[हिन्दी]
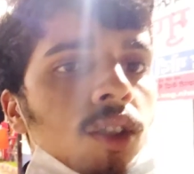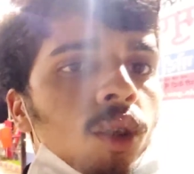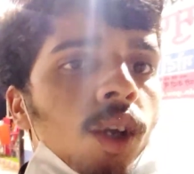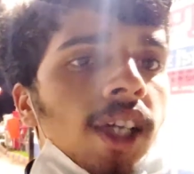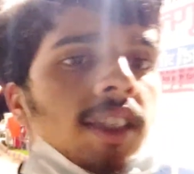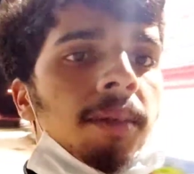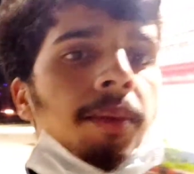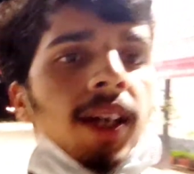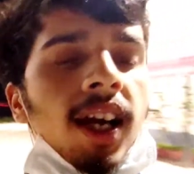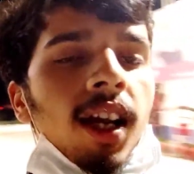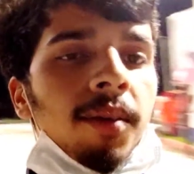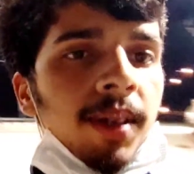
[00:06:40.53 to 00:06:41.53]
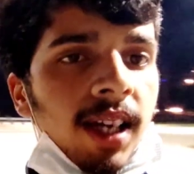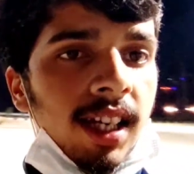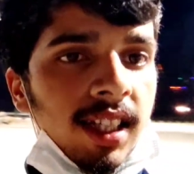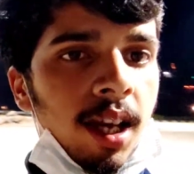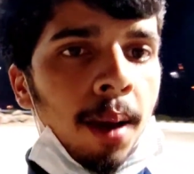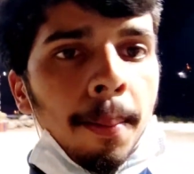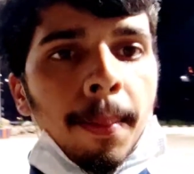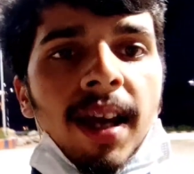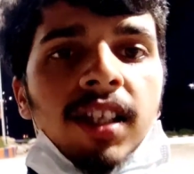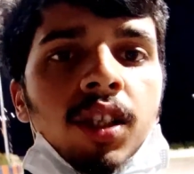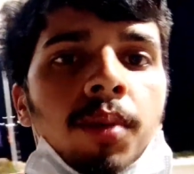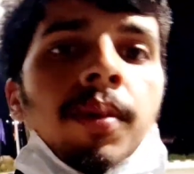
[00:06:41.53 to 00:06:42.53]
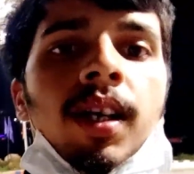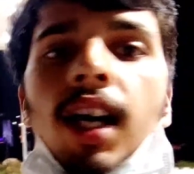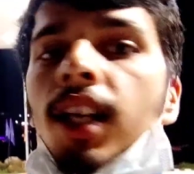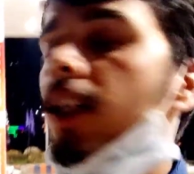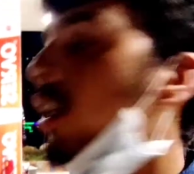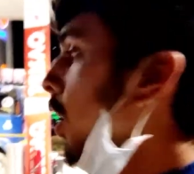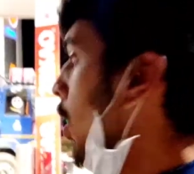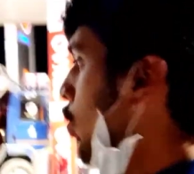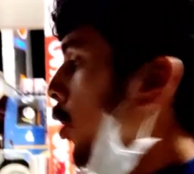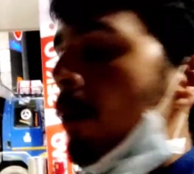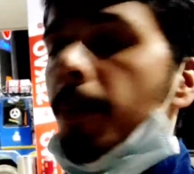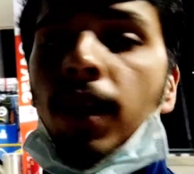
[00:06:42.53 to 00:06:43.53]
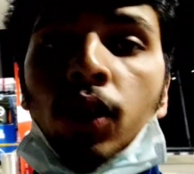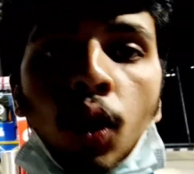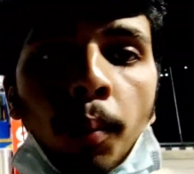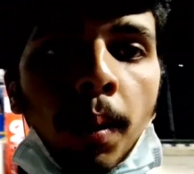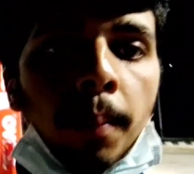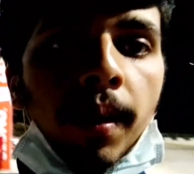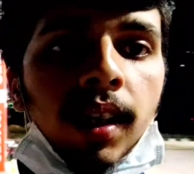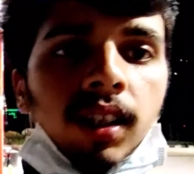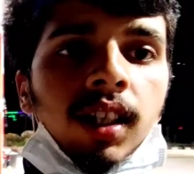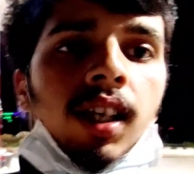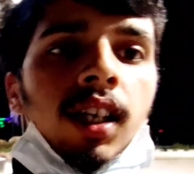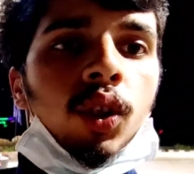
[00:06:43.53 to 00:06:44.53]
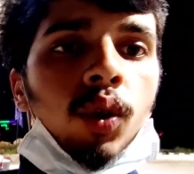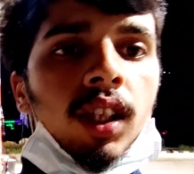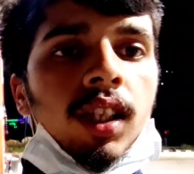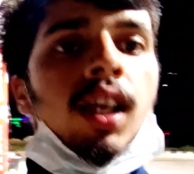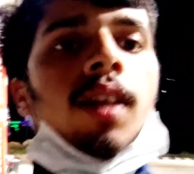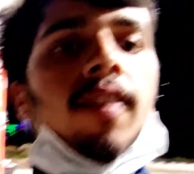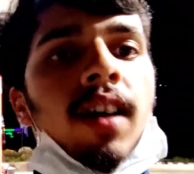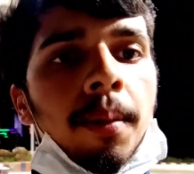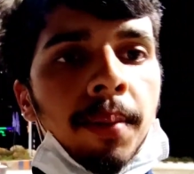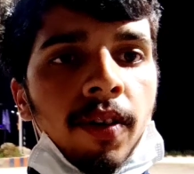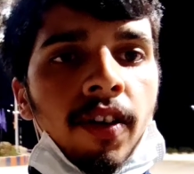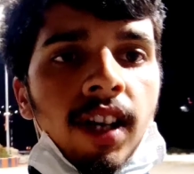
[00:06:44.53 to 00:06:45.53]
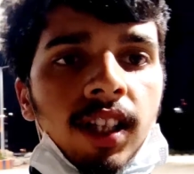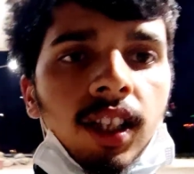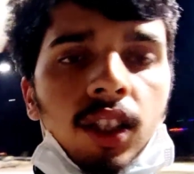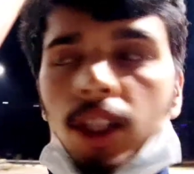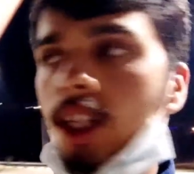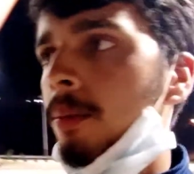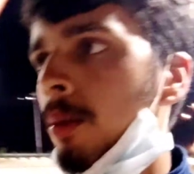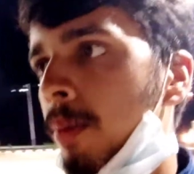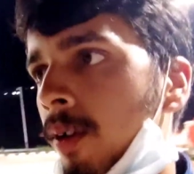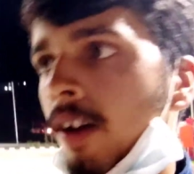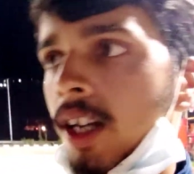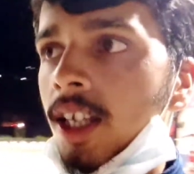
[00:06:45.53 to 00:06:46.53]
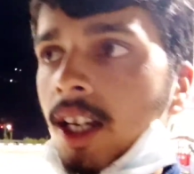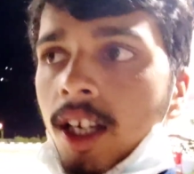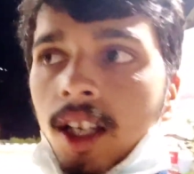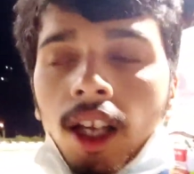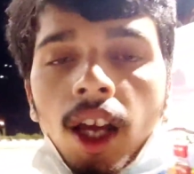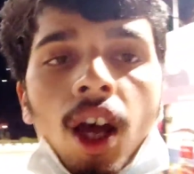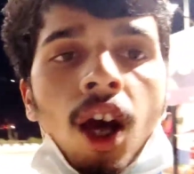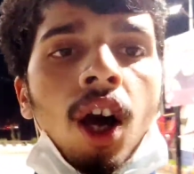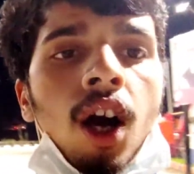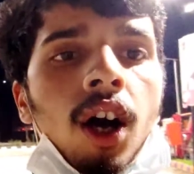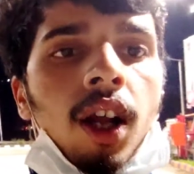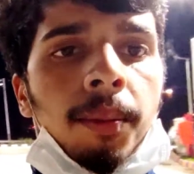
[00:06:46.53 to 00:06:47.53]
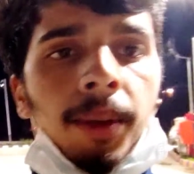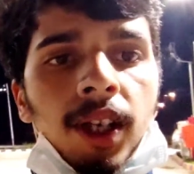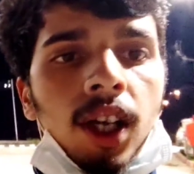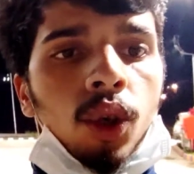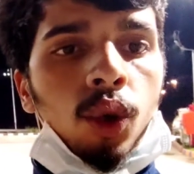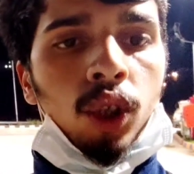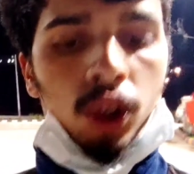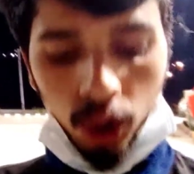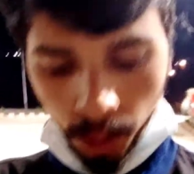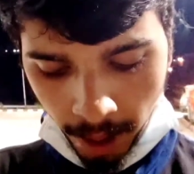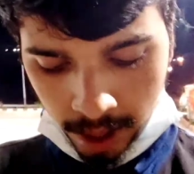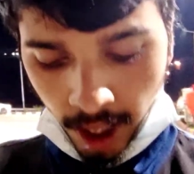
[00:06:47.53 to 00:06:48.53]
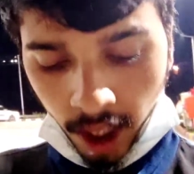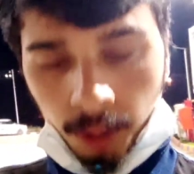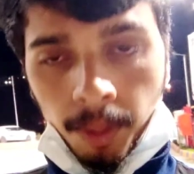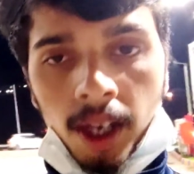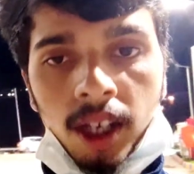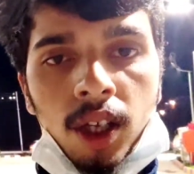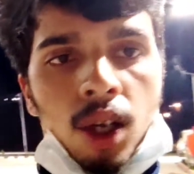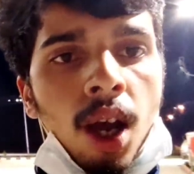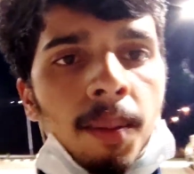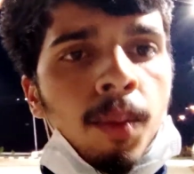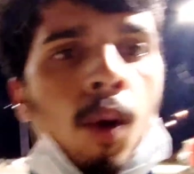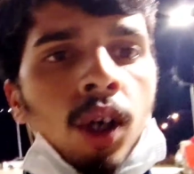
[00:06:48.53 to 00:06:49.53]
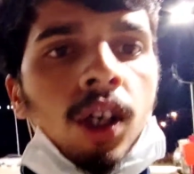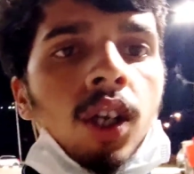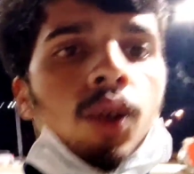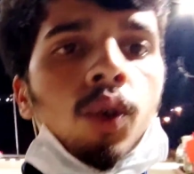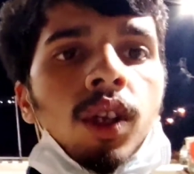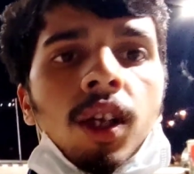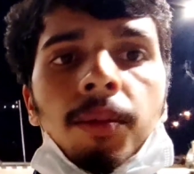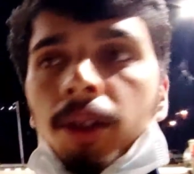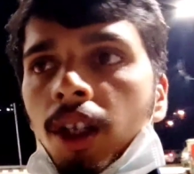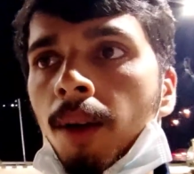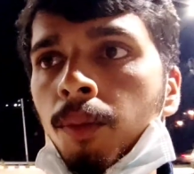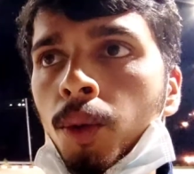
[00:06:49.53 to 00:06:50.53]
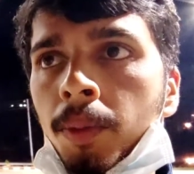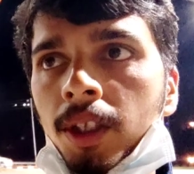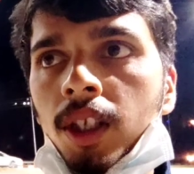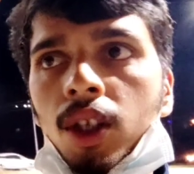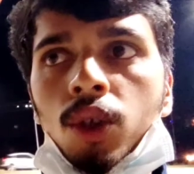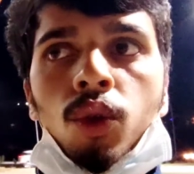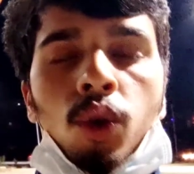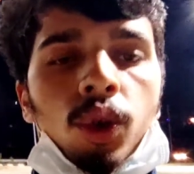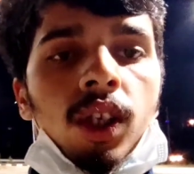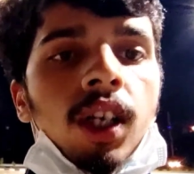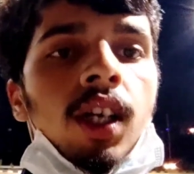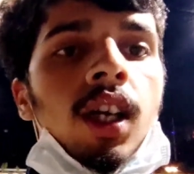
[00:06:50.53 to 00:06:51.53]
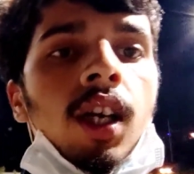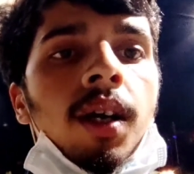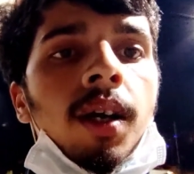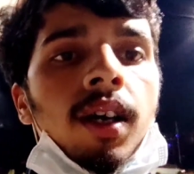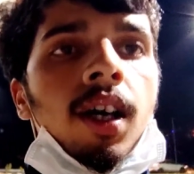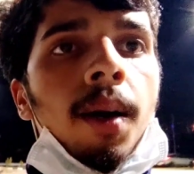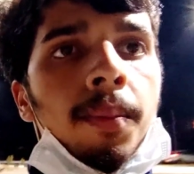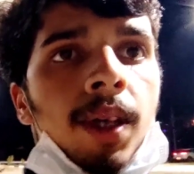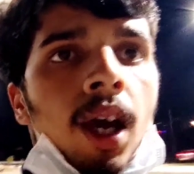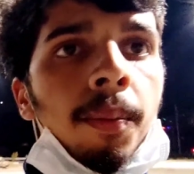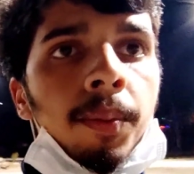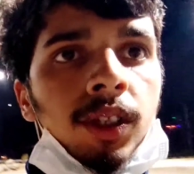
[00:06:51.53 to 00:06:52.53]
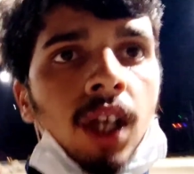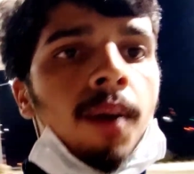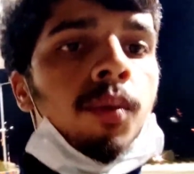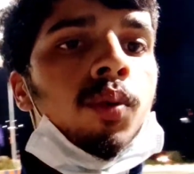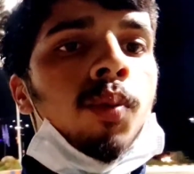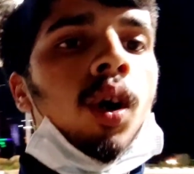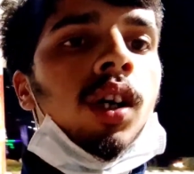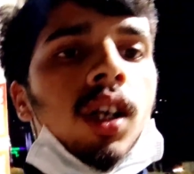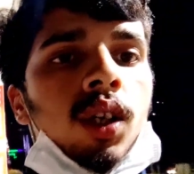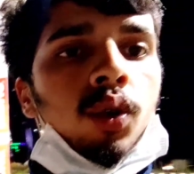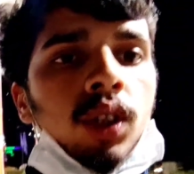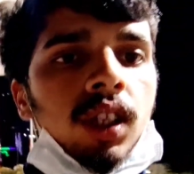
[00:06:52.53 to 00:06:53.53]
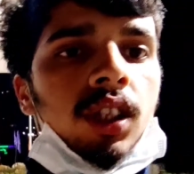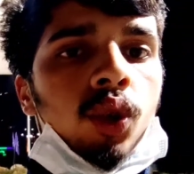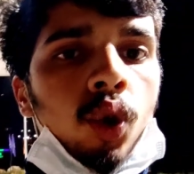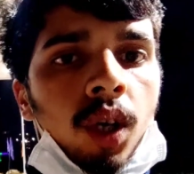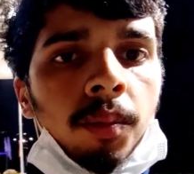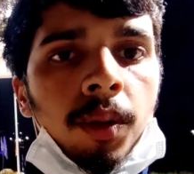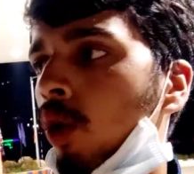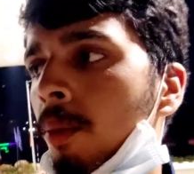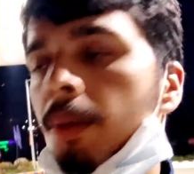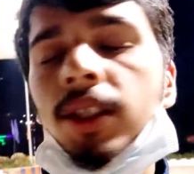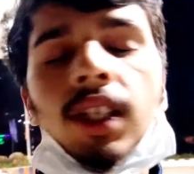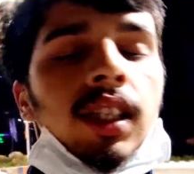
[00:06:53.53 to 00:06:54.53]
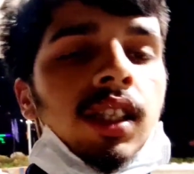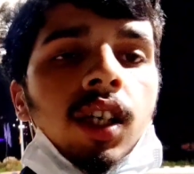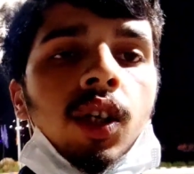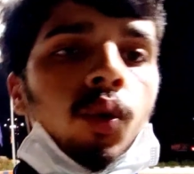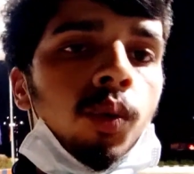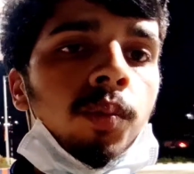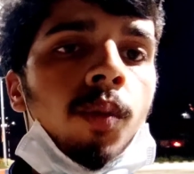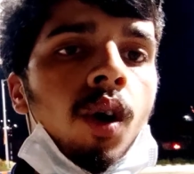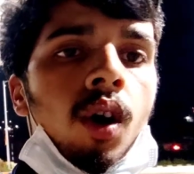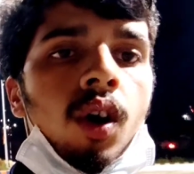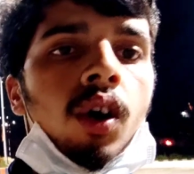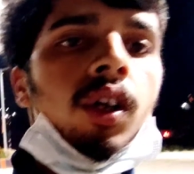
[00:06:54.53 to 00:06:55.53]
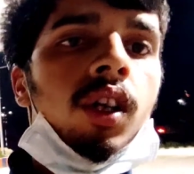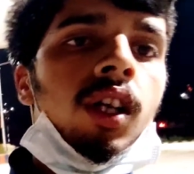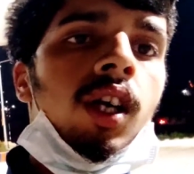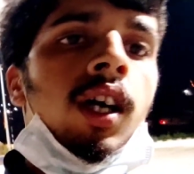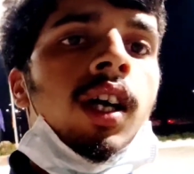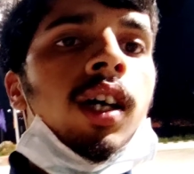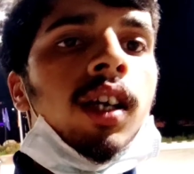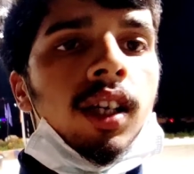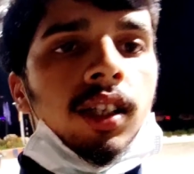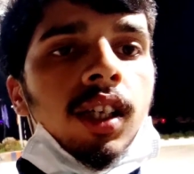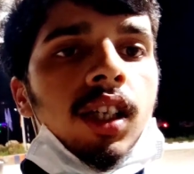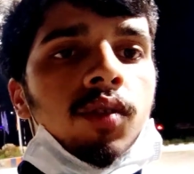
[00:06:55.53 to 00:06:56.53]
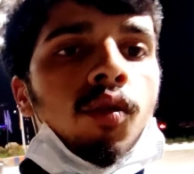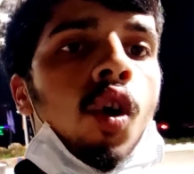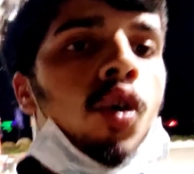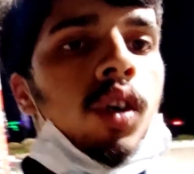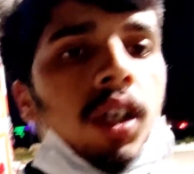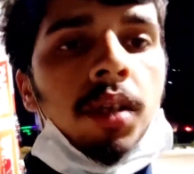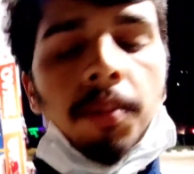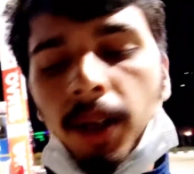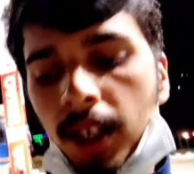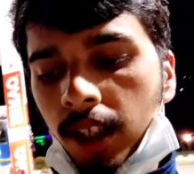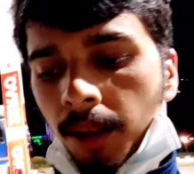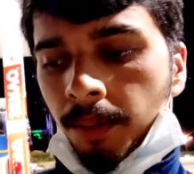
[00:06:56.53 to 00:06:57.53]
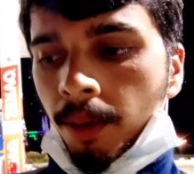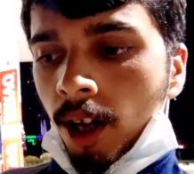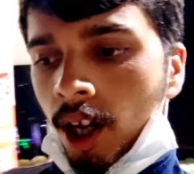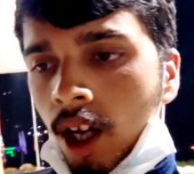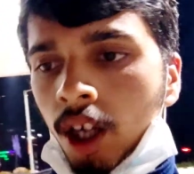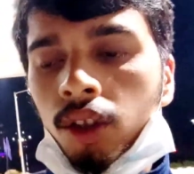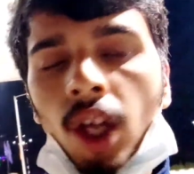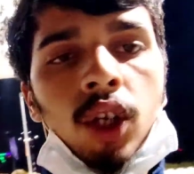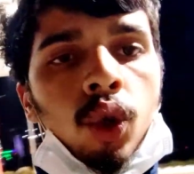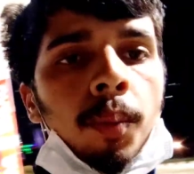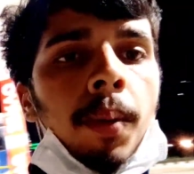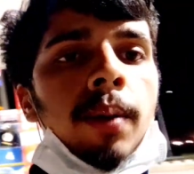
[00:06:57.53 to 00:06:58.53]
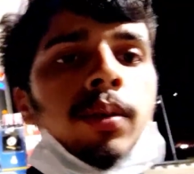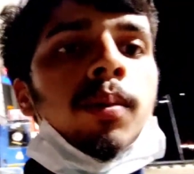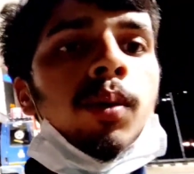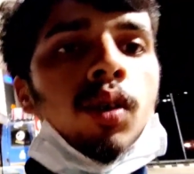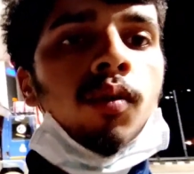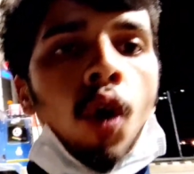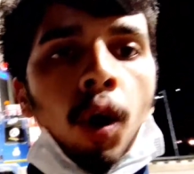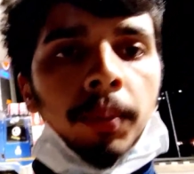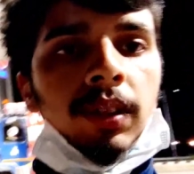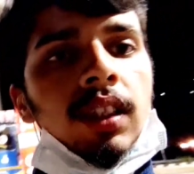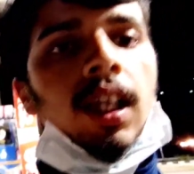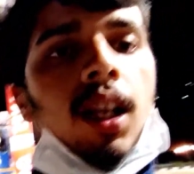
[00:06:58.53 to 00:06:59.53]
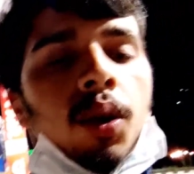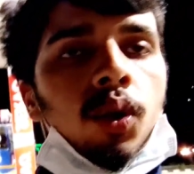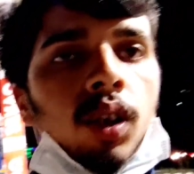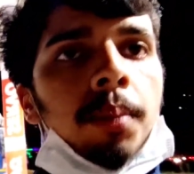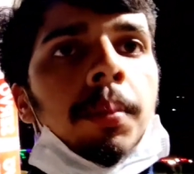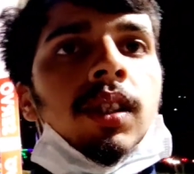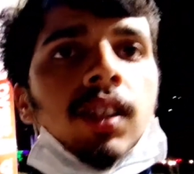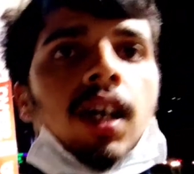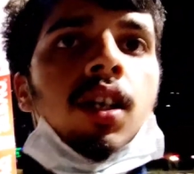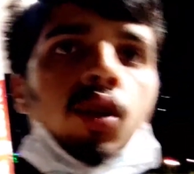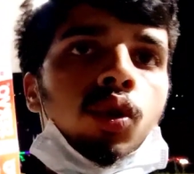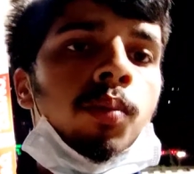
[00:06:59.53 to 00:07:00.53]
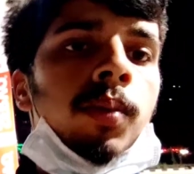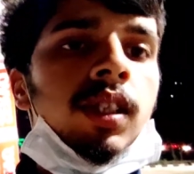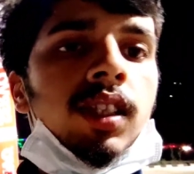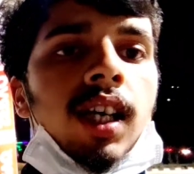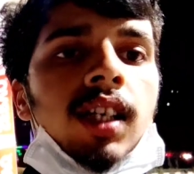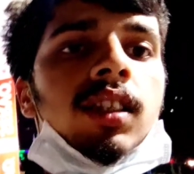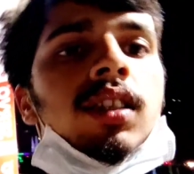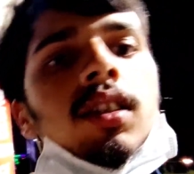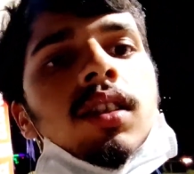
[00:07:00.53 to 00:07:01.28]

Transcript: तो गाइस अभी खाना भी खा लिया आइसक्रीम भी खा ली तो अभी पेट्रोल पंप आए थे यहाँ थोड़ा तेल वगैरह भरवाना था तेल भी भरवा लिया है और अभी ठंड हो गई थी तो मैंने जैकेट पहन लिया यहाँ भी बहुत ठंड हो रही है अभी शाम को पता नहीं क्यों हो रही है अभी यहाँ पे शाम को बहुत ठंड होती है सोलन तो अभी जाते हैं रूम और करते हैं इस ब्लॉग को यहीं पे ख़त्म तो आई होप आप सभी को ब्लॉग पसंद आ रहे होंगे पसंद आ रहे हो तो प्लीज़ गाइस